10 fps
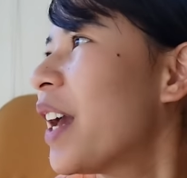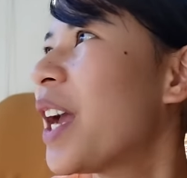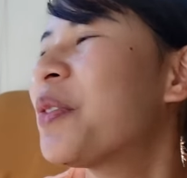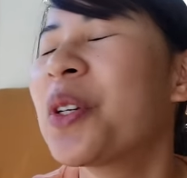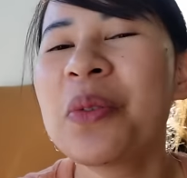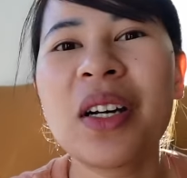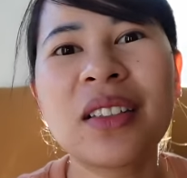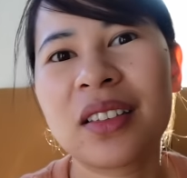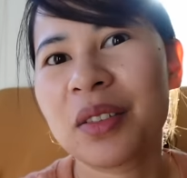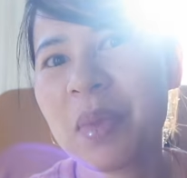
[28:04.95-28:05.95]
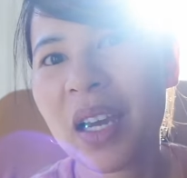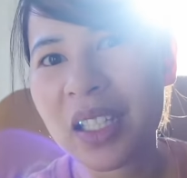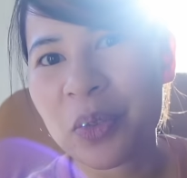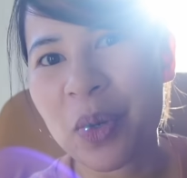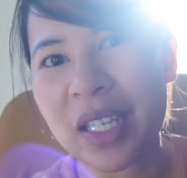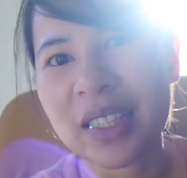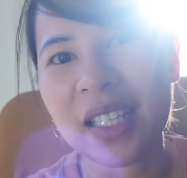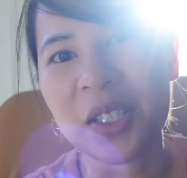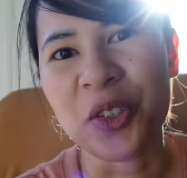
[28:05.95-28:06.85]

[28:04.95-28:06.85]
ever wondered bakit white na